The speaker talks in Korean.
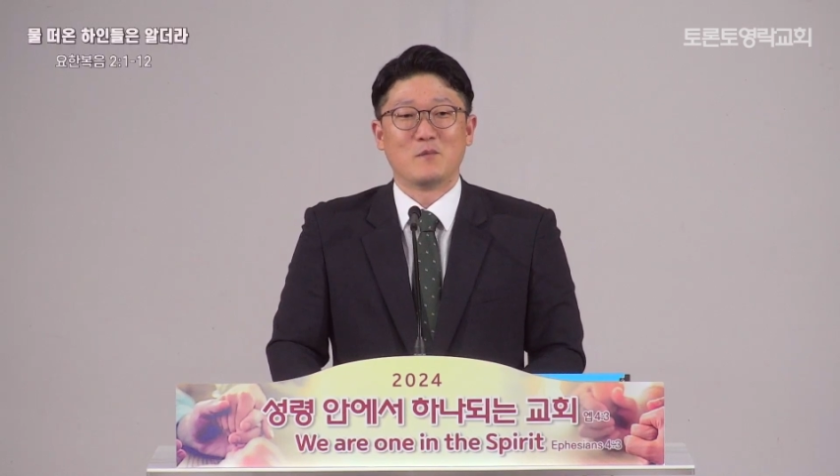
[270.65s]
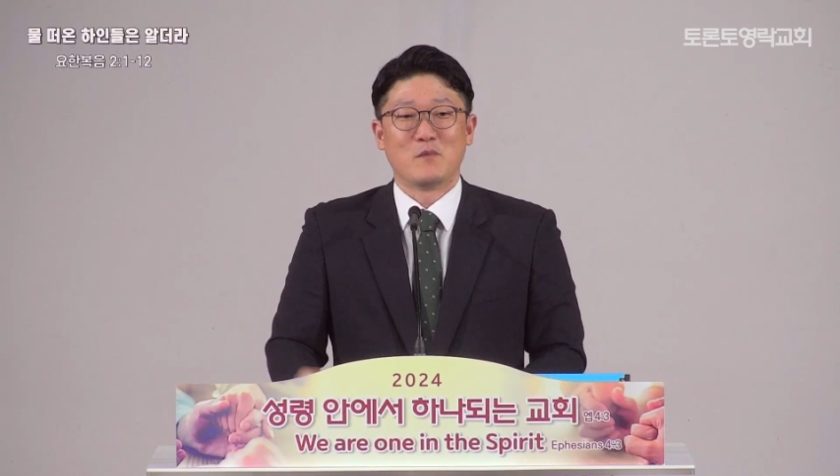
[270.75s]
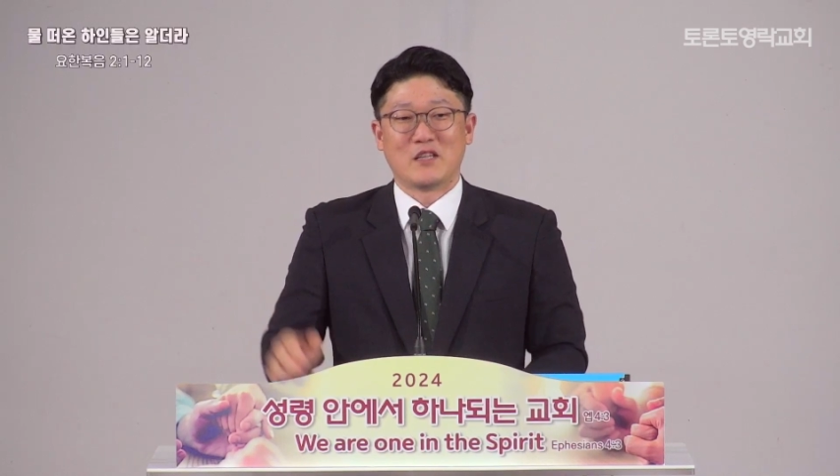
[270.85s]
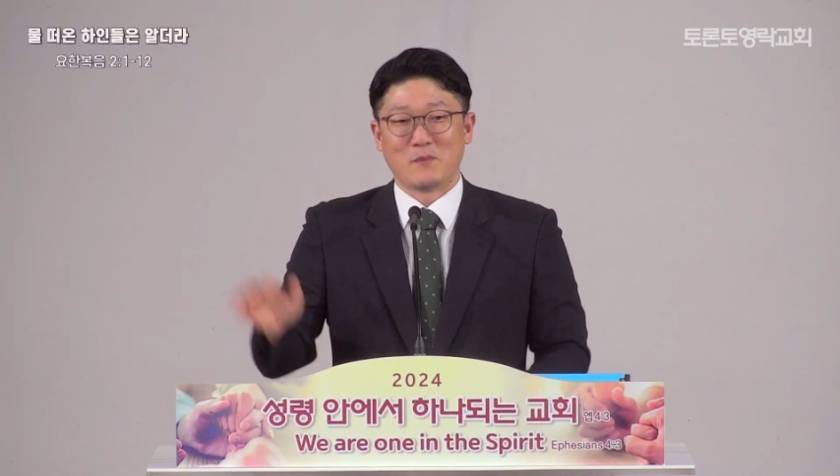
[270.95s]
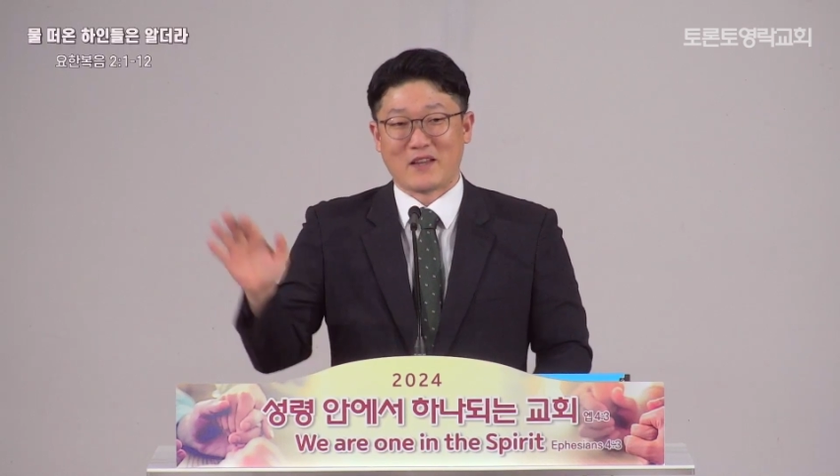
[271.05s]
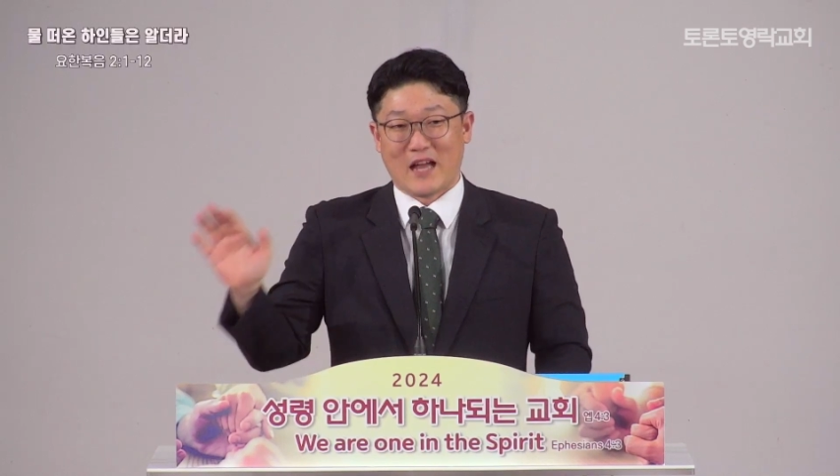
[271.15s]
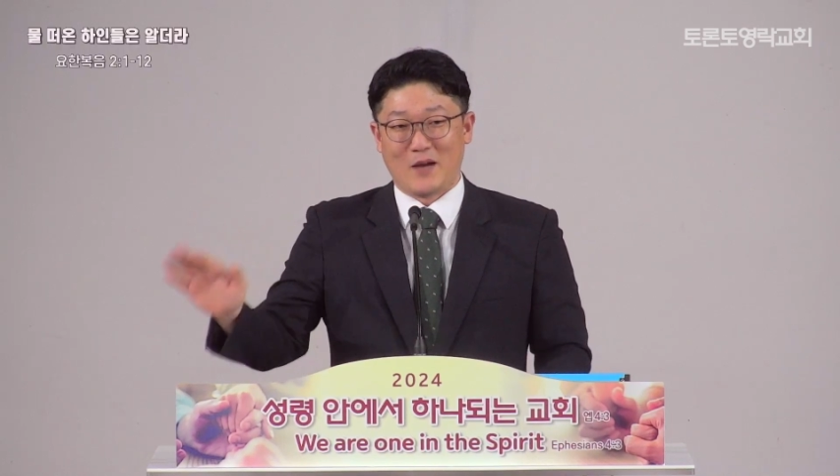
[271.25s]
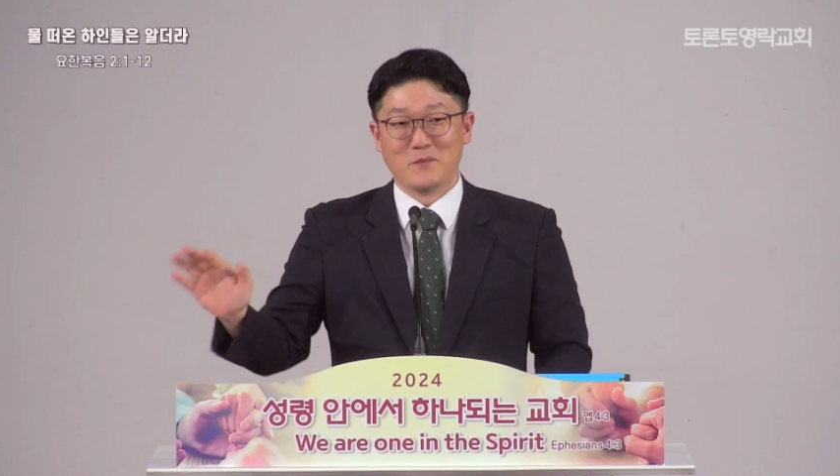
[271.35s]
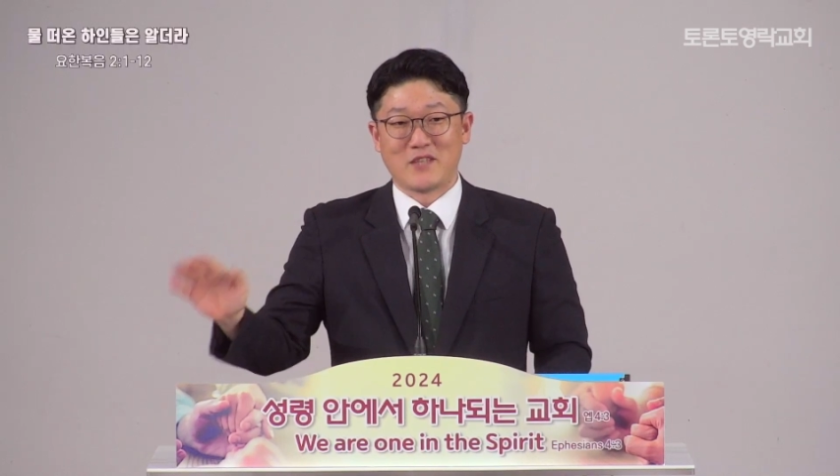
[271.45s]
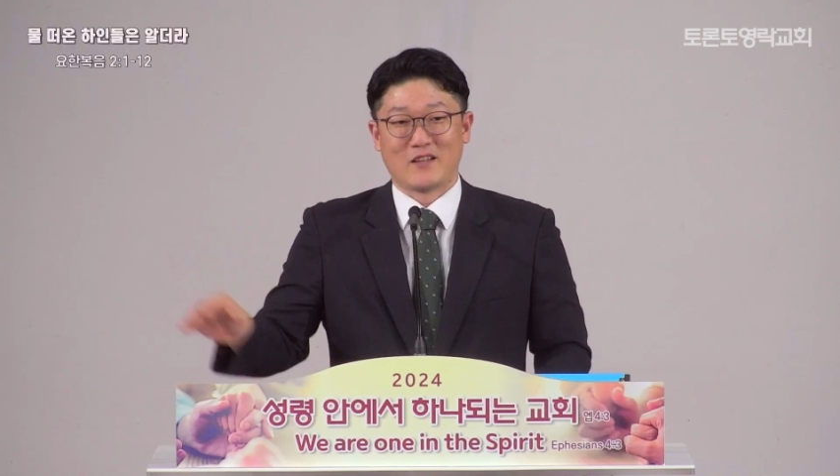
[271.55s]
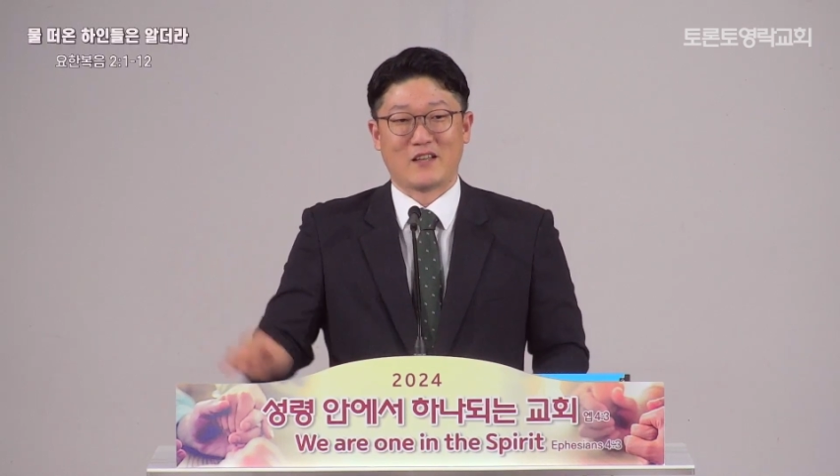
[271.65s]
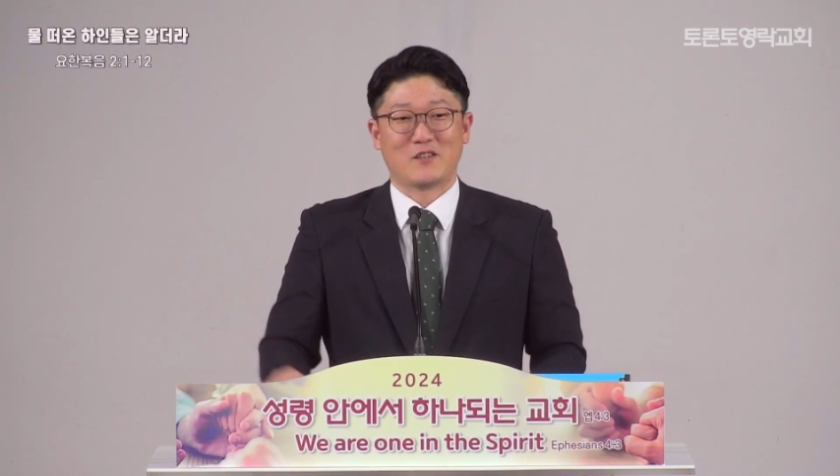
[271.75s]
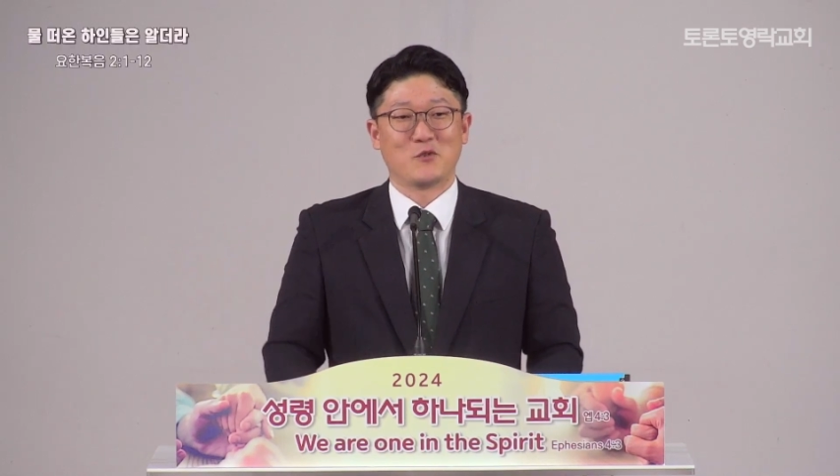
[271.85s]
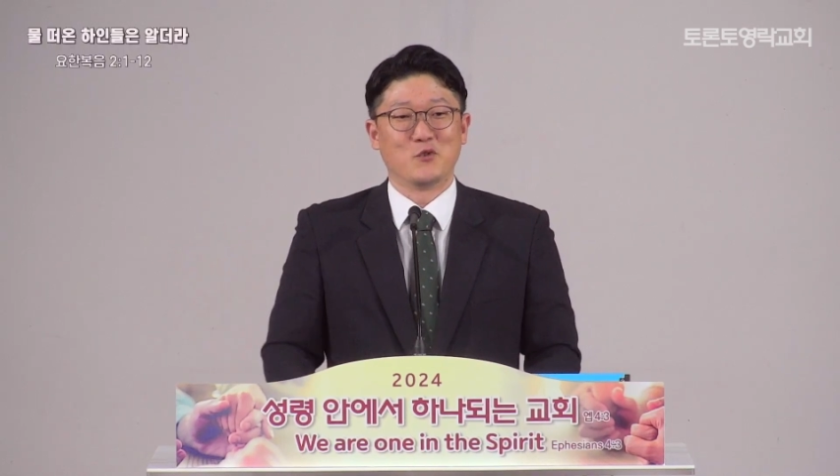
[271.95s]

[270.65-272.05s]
믿음의 다음 세대들이